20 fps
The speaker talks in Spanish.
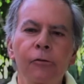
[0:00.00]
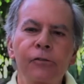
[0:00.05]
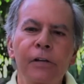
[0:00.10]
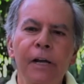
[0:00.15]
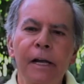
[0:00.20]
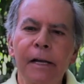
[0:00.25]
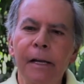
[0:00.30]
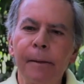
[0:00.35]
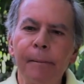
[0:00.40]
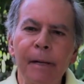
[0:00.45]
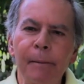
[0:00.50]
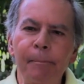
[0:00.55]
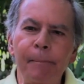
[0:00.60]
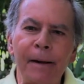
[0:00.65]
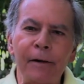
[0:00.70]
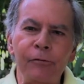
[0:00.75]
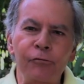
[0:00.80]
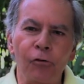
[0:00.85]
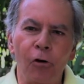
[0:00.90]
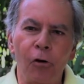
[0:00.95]
no sé, ni mil
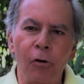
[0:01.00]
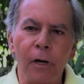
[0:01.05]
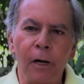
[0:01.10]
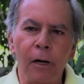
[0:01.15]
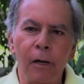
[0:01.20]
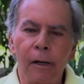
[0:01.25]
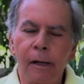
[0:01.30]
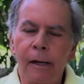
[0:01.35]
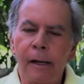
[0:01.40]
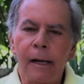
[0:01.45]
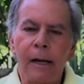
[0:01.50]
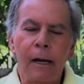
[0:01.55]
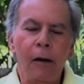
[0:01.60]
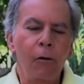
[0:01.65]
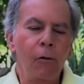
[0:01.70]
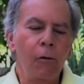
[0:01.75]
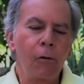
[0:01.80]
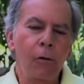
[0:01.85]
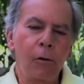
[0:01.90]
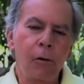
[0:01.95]
personas,
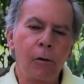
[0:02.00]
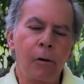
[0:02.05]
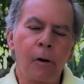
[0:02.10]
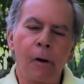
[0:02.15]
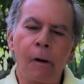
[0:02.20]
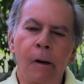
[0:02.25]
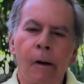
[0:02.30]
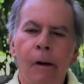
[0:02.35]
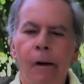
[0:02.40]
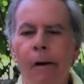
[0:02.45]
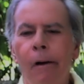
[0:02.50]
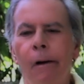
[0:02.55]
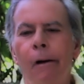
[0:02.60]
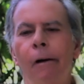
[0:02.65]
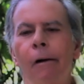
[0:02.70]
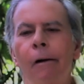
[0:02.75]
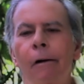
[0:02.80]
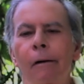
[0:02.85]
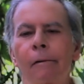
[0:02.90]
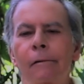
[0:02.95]
lo
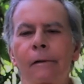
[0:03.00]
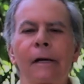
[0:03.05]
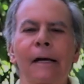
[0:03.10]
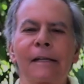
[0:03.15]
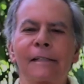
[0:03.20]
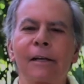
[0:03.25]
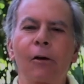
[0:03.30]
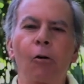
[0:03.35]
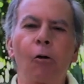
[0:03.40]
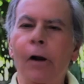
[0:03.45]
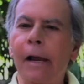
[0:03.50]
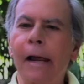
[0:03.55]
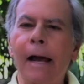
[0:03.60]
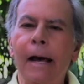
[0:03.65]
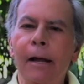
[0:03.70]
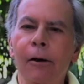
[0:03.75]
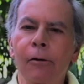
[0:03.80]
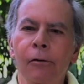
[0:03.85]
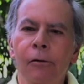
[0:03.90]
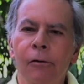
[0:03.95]
eh,
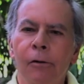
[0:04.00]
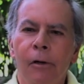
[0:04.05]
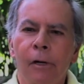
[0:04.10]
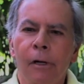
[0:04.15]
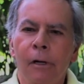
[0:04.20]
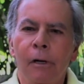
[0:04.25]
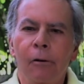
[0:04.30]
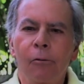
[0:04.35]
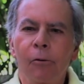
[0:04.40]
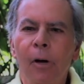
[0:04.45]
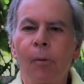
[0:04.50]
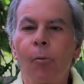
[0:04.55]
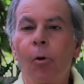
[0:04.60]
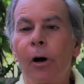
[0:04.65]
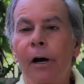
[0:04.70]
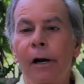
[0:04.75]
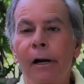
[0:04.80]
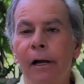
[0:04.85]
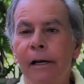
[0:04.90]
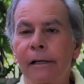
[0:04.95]
cacerolearon, una
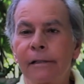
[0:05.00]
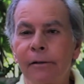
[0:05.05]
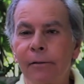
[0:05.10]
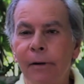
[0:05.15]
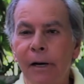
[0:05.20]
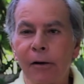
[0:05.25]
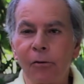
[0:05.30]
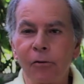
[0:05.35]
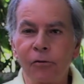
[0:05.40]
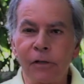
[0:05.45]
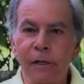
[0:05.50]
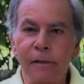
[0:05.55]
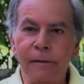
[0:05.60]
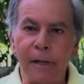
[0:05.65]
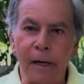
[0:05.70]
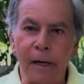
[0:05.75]
mujer le decía unas cosas